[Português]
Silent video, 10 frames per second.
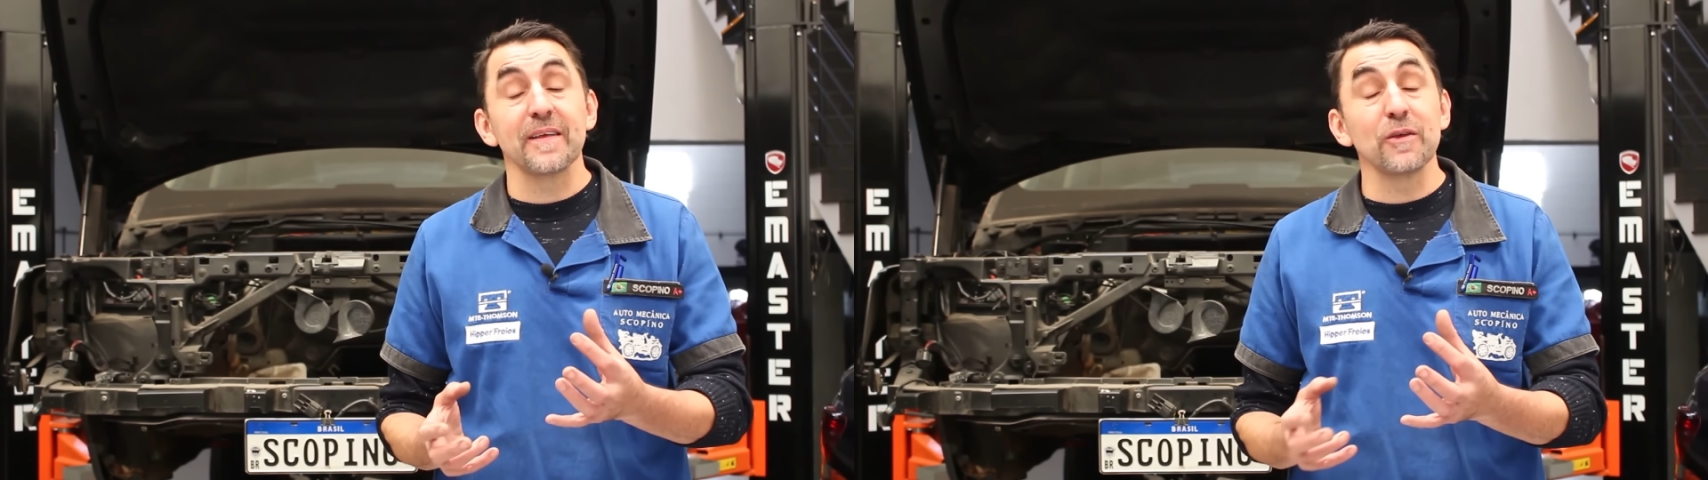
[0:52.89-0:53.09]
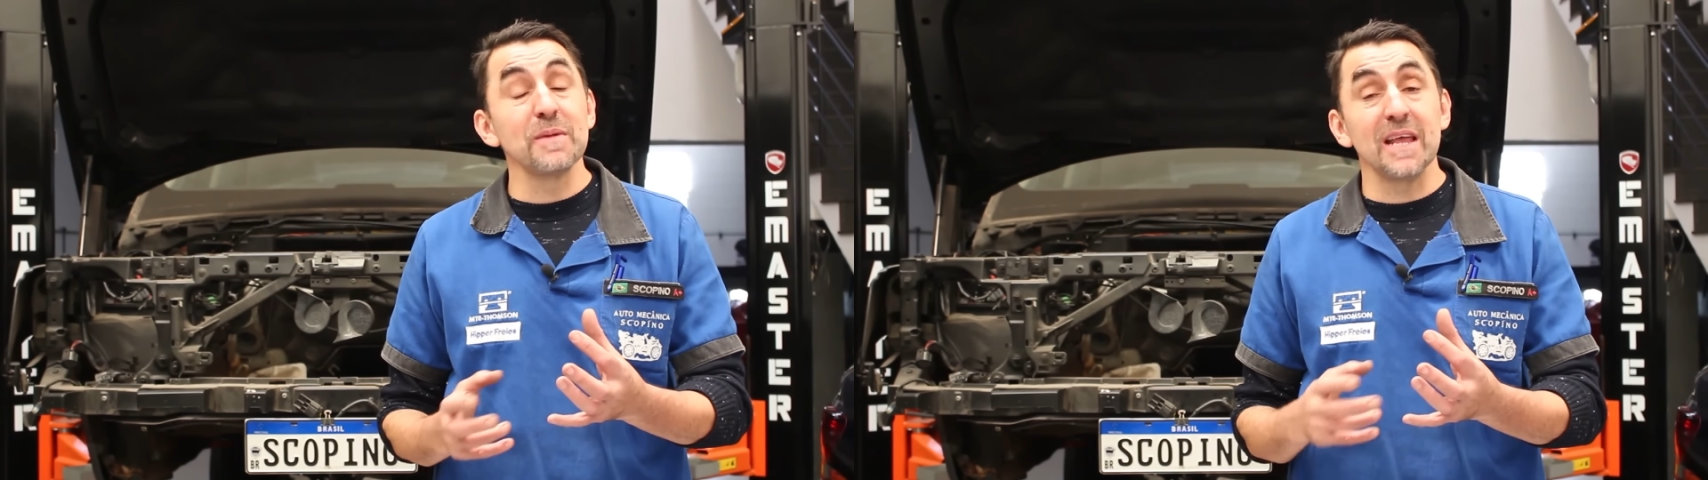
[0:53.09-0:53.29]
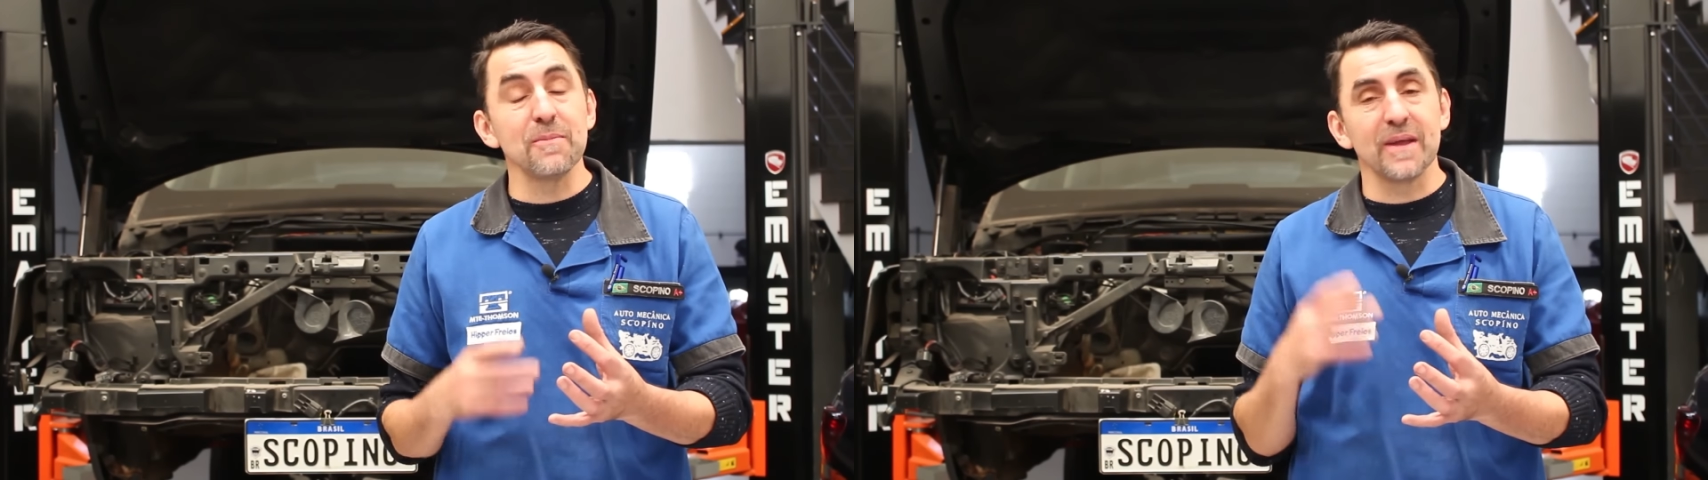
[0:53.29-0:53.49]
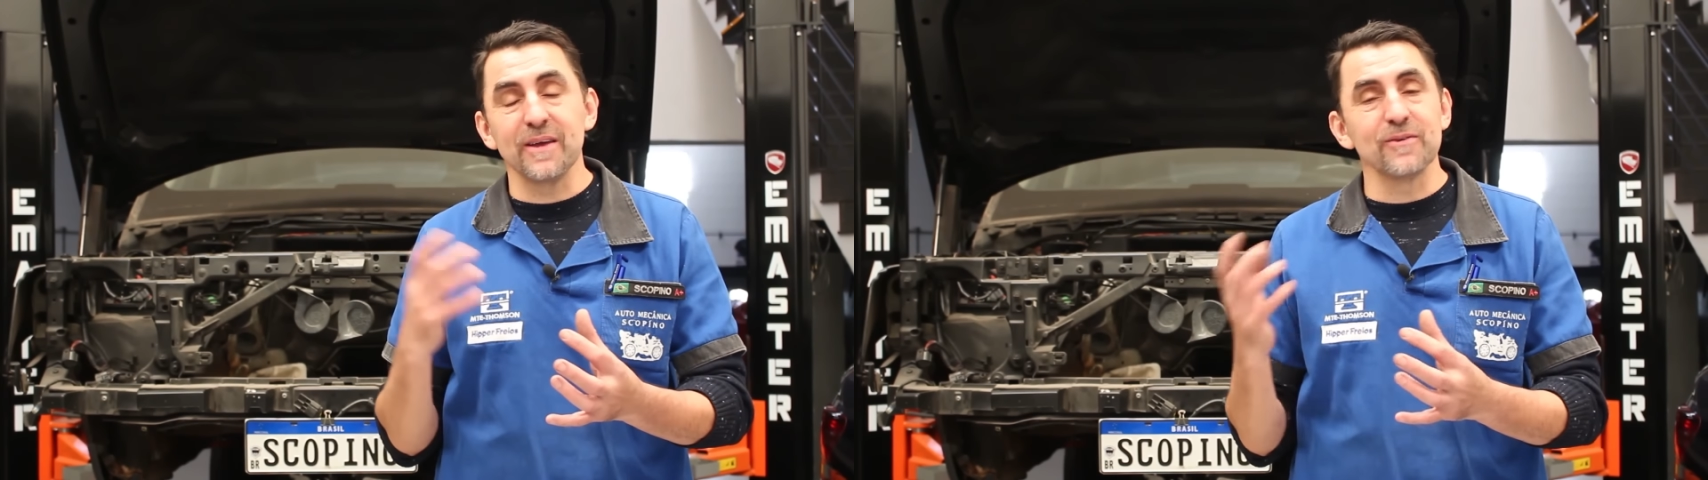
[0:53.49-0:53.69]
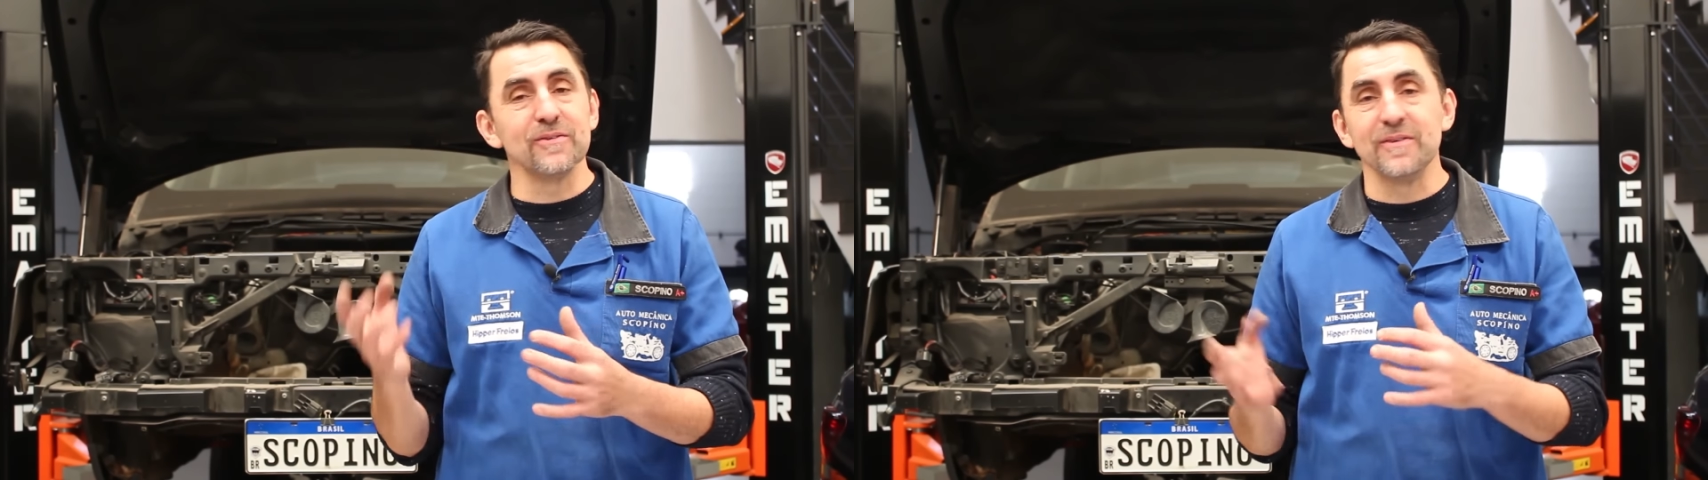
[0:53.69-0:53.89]
Então me lembro
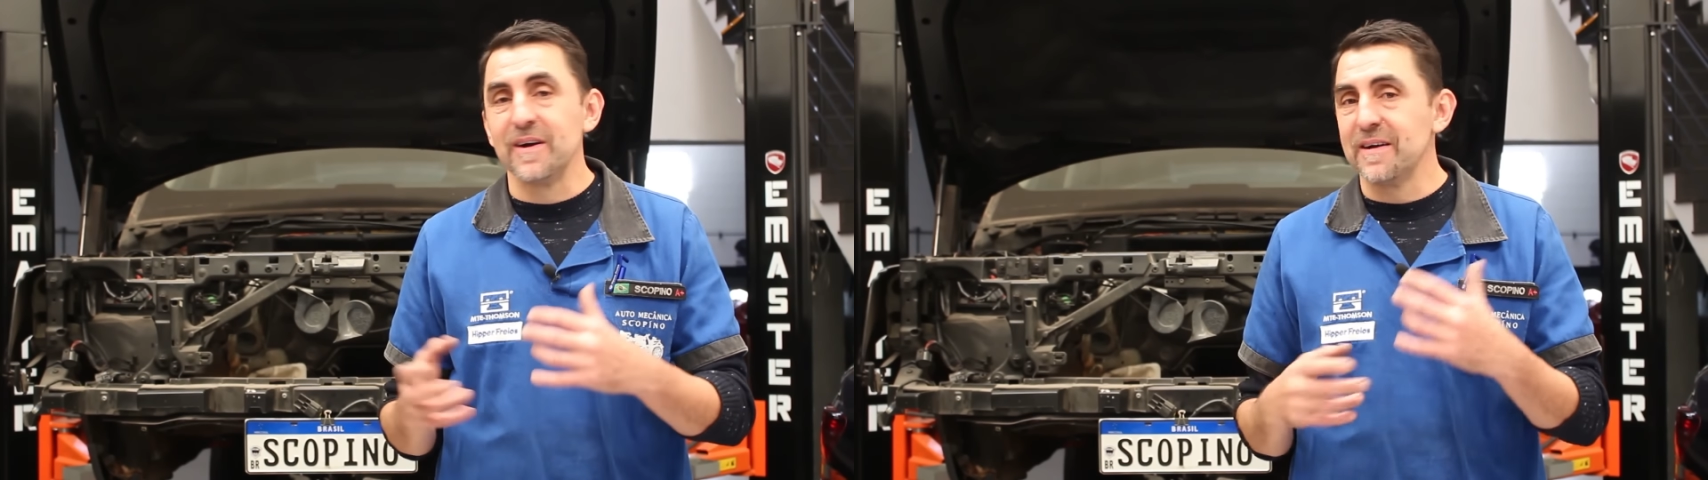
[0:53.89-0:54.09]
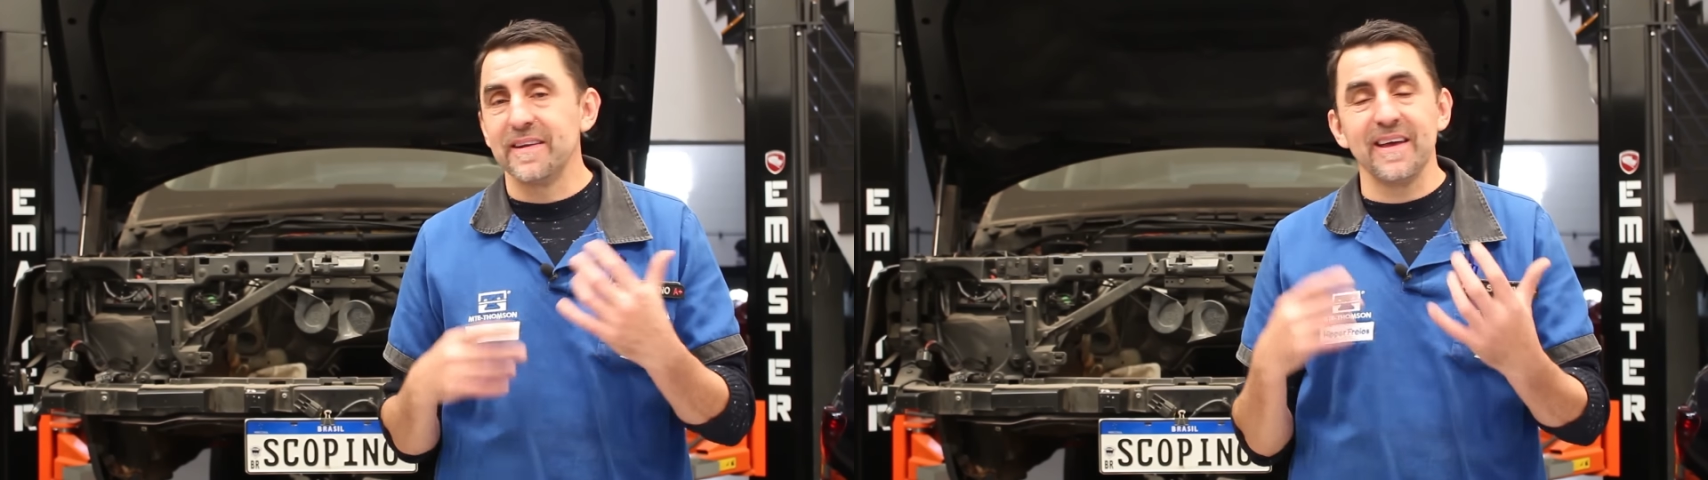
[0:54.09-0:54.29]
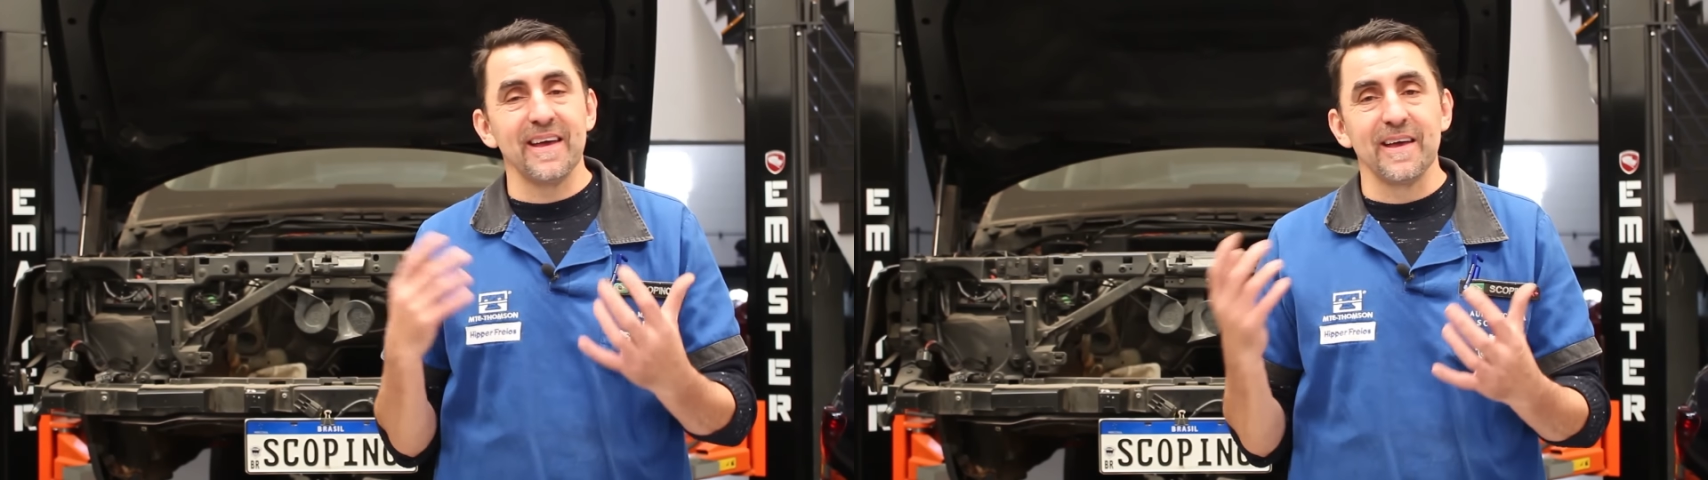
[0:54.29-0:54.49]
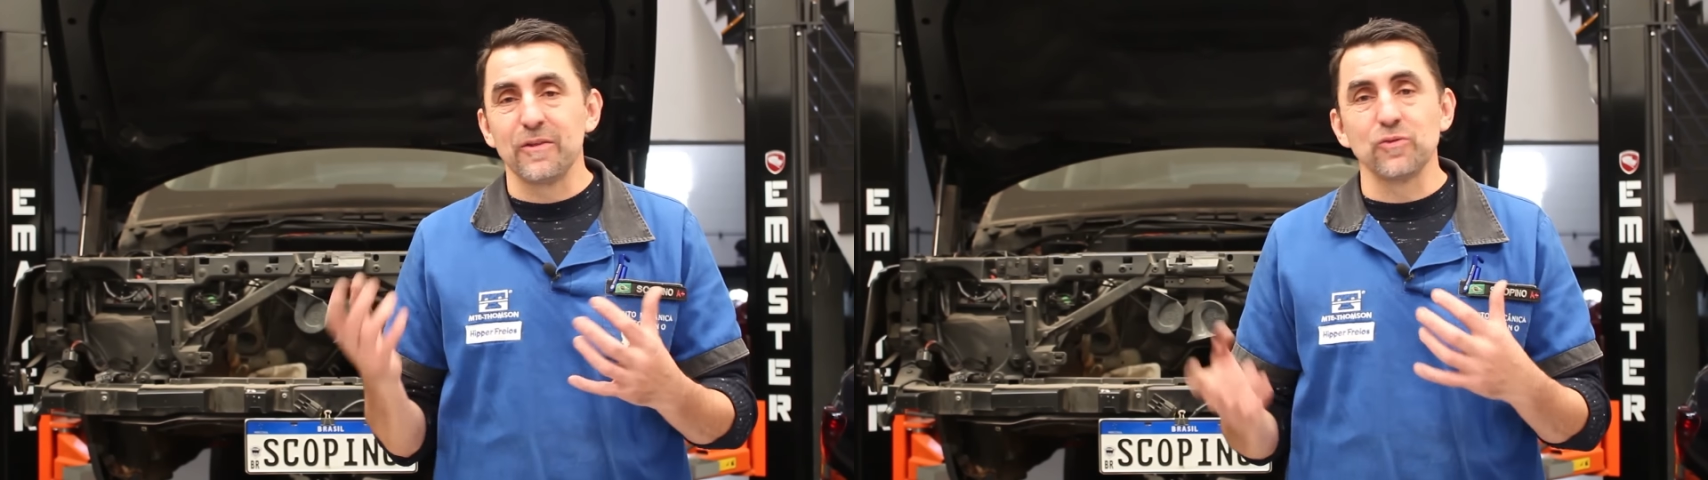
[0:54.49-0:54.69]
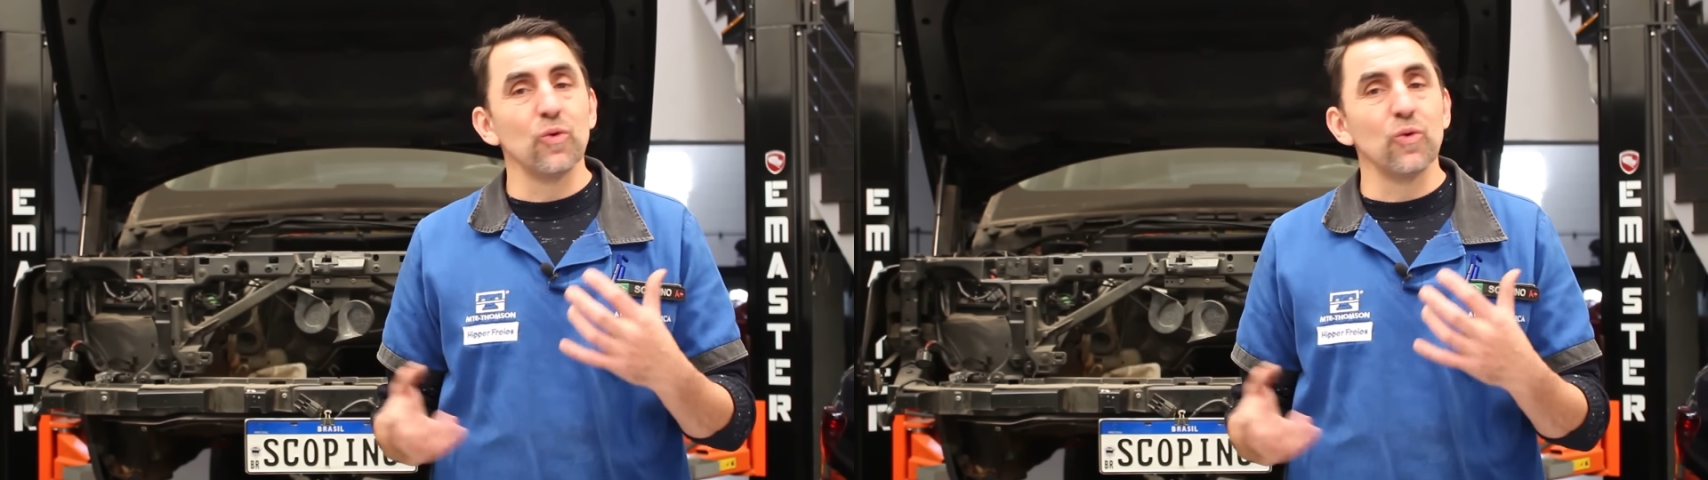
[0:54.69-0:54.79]
aí com né,